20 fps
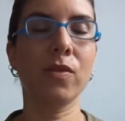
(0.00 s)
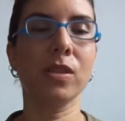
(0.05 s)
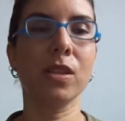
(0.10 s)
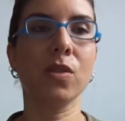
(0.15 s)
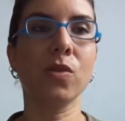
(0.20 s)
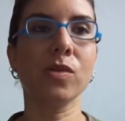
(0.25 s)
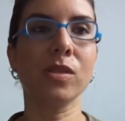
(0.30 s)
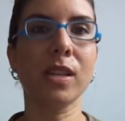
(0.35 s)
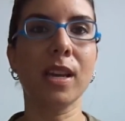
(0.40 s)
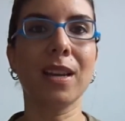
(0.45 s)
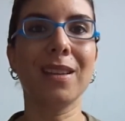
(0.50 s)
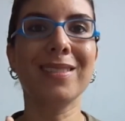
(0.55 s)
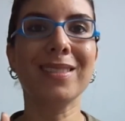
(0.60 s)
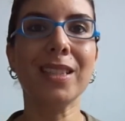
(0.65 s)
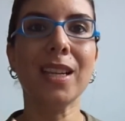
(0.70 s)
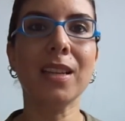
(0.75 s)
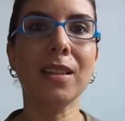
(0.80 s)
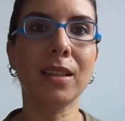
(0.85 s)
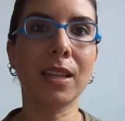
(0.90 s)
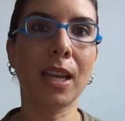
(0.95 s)
Você consegue
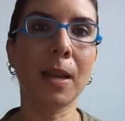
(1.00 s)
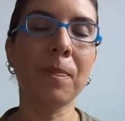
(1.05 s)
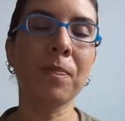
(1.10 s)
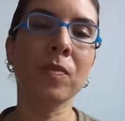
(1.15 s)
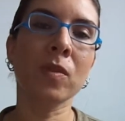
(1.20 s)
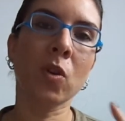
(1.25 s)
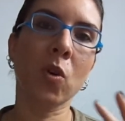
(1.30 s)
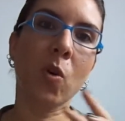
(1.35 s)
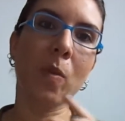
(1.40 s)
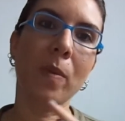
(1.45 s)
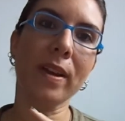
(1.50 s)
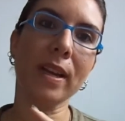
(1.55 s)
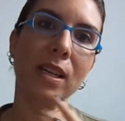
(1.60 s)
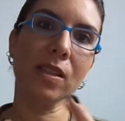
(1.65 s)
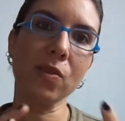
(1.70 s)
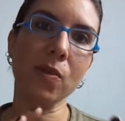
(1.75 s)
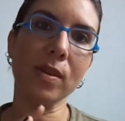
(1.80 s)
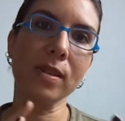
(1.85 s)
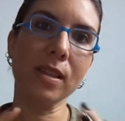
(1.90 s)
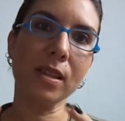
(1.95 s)
entender como é que
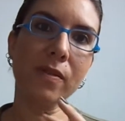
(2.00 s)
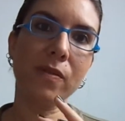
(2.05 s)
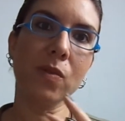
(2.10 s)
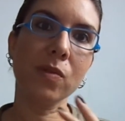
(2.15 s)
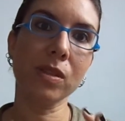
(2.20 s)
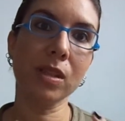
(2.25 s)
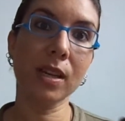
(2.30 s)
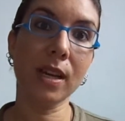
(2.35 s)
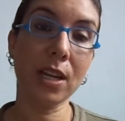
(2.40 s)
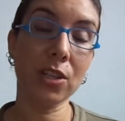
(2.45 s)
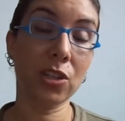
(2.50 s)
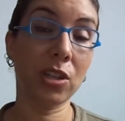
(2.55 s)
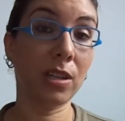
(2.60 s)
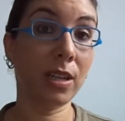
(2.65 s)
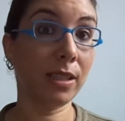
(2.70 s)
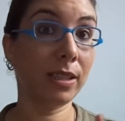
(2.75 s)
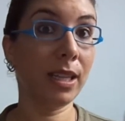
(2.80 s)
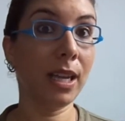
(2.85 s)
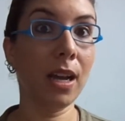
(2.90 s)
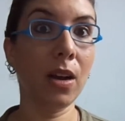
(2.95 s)
as coisas vão se
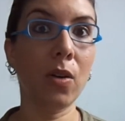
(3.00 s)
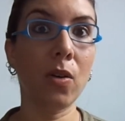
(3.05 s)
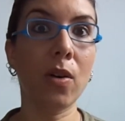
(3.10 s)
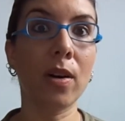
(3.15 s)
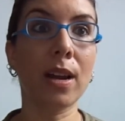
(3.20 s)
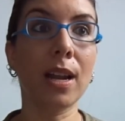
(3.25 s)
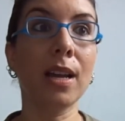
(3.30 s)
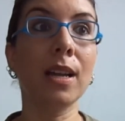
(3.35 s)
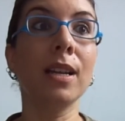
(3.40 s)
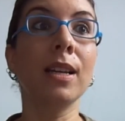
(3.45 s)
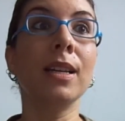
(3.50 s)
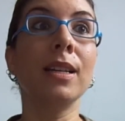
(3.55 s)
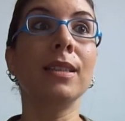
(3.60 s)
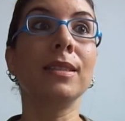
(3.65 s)
encaixando. Até agora